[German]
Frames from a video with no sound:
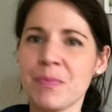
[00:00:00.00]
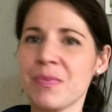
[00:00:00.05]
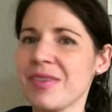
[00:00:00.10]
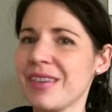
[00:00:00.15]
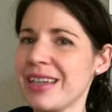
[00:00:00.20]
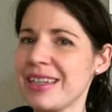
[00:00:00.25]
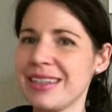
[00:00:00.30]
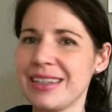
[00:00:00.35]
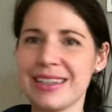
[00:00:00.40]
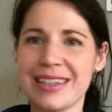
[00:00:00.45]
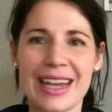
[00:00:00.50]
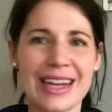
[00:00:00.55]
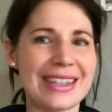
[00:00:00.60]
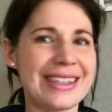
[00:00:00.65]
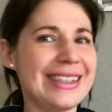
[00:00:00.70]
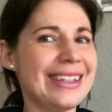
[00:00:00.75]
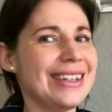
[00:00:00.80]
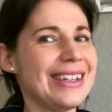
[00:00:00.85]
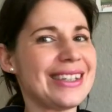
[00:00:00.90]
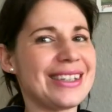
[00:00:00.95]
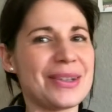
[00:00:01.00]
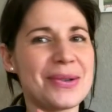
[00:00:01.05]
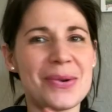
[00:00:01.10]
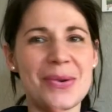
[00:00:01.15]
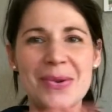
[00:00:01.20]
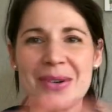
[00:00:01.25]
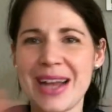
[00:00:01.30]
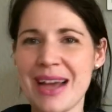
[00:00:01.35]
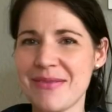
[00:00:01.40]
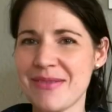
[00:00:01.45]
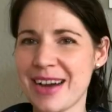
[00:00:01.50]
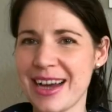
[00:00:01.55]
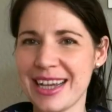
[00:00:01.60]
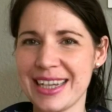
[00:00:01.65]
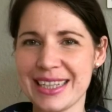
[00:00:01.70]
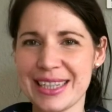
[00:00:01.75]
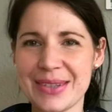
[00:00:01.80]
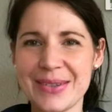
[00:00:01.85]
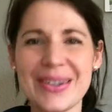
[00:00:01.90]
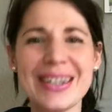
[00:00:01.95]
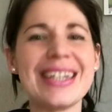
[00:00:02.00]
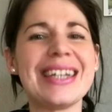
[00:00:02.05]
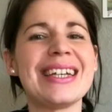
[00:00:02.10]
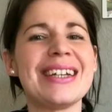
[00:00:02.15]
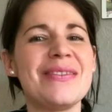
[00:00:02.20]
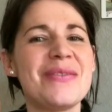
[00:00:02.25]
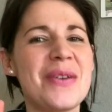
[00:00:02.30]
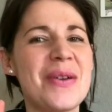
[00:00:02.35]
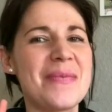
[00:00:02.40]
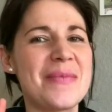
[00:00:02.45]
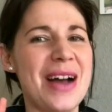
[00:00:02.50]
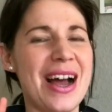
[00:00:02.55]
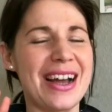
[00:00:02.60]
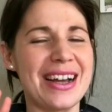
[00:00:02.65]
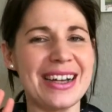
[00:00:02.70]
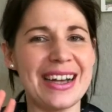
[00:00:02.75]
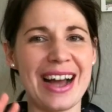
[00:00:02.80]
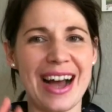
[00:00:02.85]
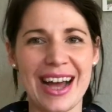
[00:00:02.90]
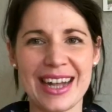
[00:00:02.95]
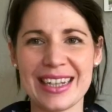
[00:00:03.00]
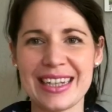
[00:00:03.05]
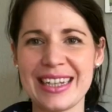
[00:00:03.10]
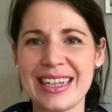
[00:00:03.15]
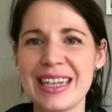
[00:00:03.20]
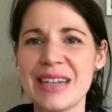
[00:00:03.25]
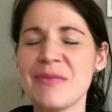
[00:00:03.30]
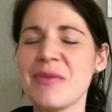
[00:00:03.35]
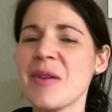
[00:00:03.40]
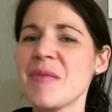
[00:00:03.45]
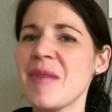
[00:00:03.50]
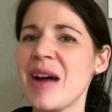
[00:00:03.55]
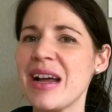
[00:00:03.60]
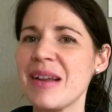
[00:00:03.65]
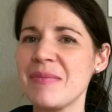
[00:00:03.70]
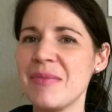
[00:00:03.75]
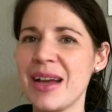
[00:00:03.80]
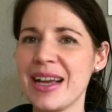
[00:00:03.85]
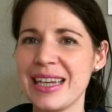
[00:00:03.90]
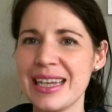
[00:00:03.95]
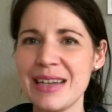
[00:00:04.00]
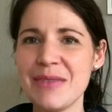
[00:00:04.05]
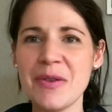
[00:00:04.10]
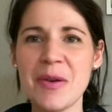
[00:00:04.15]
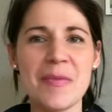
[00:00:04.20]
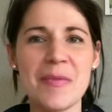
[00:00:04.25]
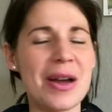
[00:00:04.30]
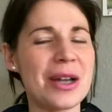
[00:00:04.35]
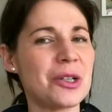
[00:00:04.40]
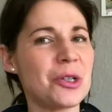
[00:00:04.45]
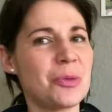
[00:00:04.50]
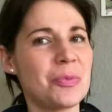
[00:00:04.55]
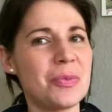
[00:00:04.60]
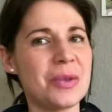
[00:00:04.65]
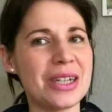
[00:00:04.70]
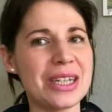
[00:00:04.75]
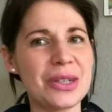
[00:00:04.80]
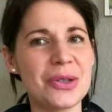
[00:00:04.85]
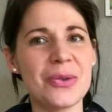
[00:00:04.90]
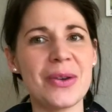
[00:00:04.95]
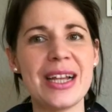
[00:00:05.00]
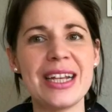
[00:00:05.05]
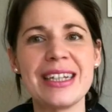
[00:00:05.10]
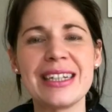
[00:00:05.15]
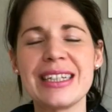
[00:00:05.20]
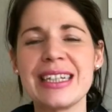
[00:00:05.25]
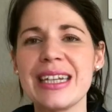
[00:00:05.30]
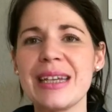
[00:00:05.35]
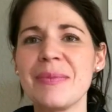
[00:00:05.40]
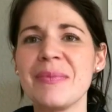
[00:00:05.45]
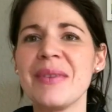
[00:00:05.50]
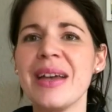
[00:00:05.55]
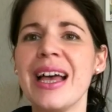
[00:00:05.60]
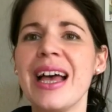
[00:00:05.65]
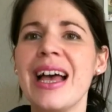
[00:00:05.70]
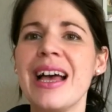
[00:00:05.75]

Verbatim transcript: Dass ihr sagt, hier ist Corona-freie Zone, wir machen Kartenlegen, wir machen Magie, wir machen spirituelle Themen,